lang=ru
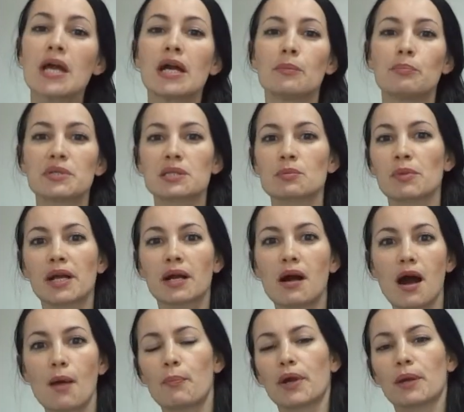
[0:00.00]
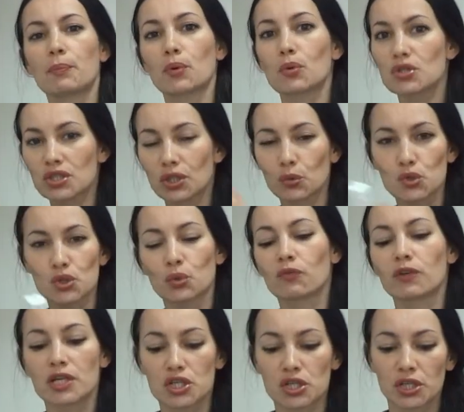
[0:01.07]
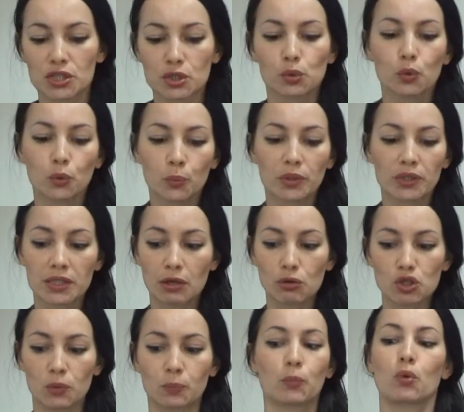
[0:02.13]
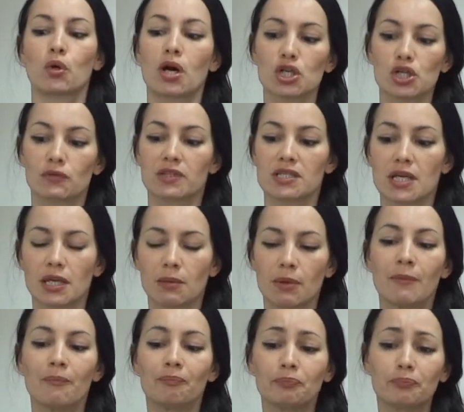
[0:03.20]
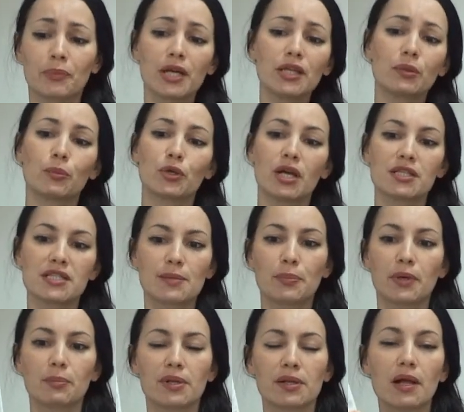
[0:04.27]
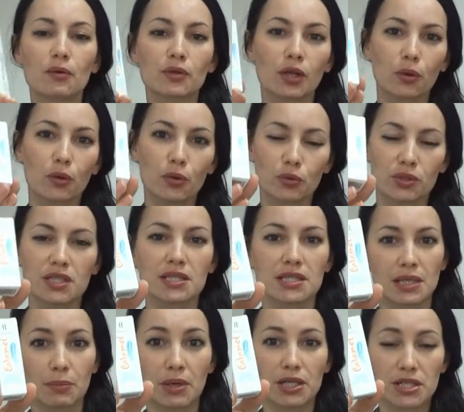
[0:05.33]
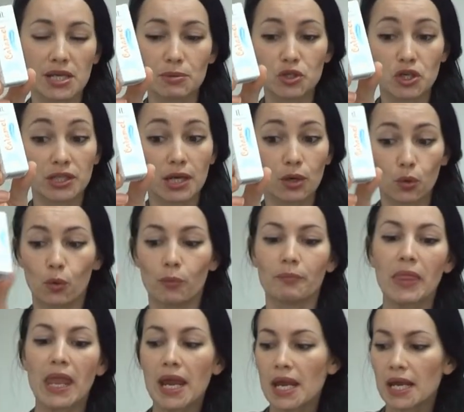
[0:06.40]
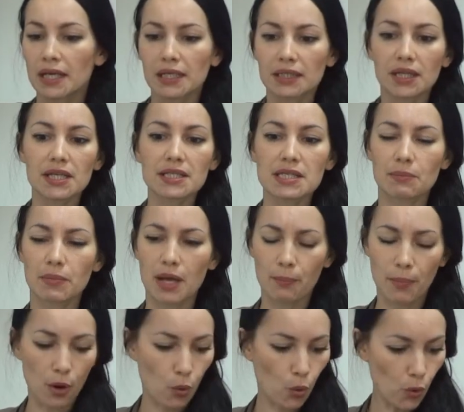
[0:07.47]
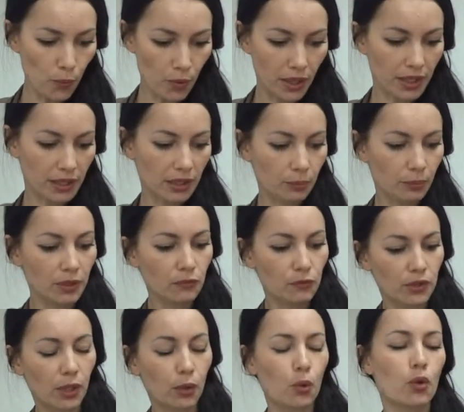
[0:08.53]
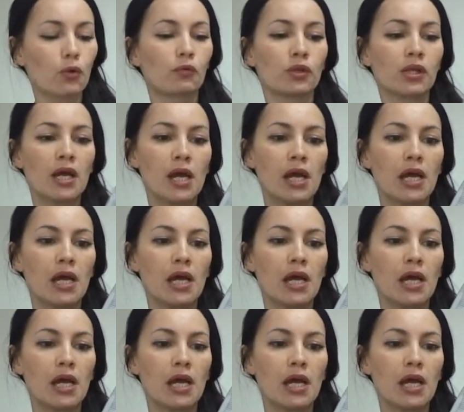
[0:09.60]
без мейкапа и просто нужно увлажнить губы для того, чтобы ухаживать за ними. Поэтому я себе приобрела вот такой вот детский бальзамчик для губ. И третья моя покупка, это был вот такой вот